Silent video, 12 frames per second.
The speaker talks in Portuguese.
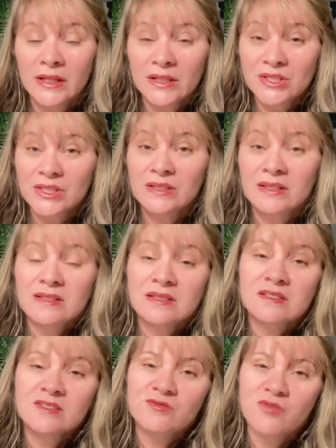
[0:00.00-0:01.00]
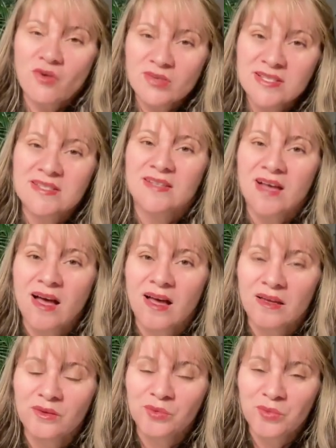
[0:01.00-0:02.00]
que a gente tem que se
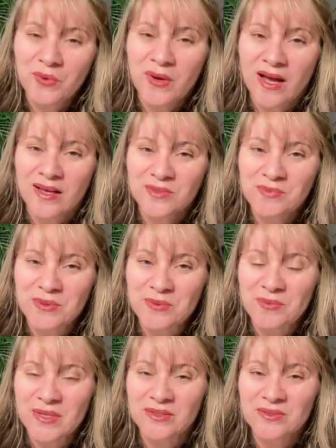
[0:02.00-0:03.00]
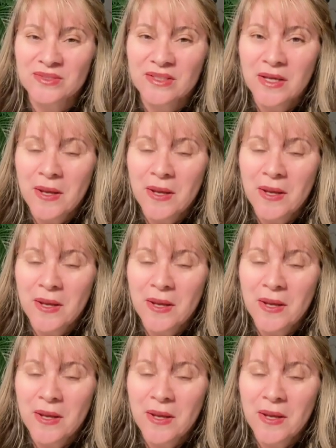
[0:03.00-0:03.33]
esforçar no meu caso pelo menos